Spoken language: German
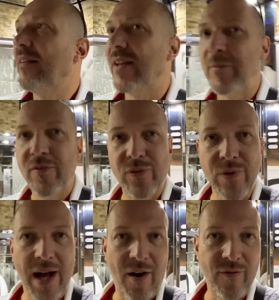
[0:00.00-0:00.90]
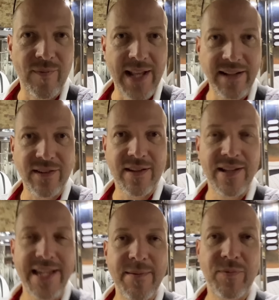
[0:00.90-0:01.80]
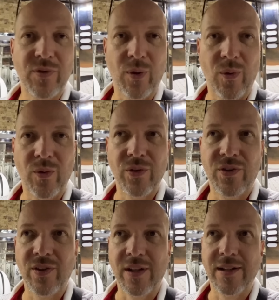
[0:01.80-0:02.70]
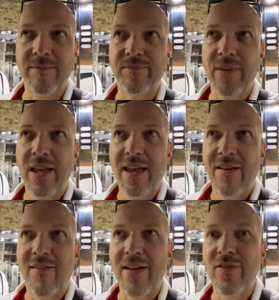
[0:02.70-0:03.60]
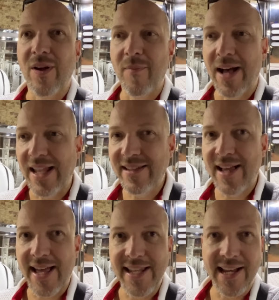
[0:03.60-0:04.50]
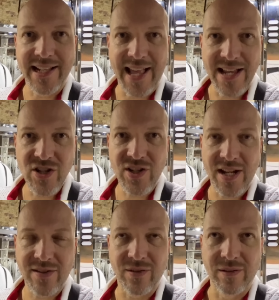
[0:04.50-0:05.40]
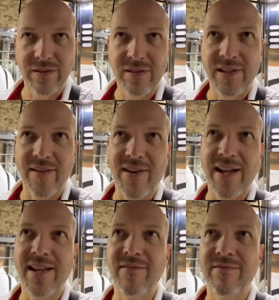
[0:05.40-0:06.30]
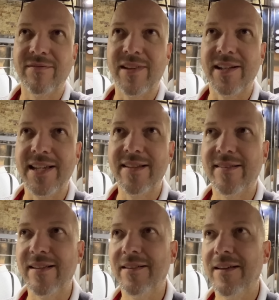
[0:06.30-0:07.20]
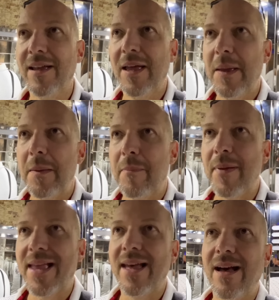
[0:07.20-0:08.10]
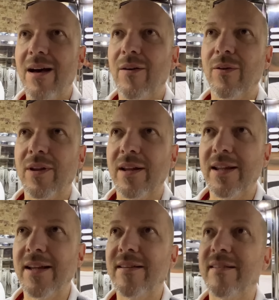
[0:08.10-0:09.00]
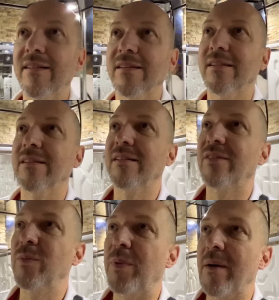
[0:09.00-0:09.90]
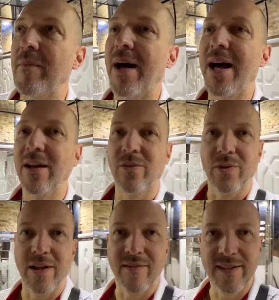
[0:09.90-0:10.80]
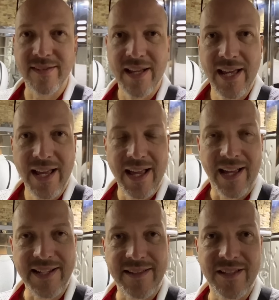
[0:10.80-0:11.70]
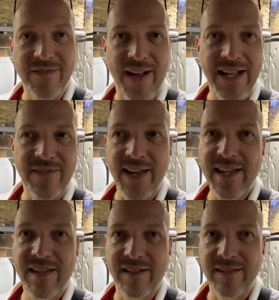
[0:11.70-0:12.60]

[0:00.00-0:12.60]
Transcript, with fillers: Wir haben ja früher auf dem Land gelebt und ähm, waren so am Rande einer Kleinstadt und da war der, der nächste Bäcker oder der nächste Supermarkt oder was richtig weit weg.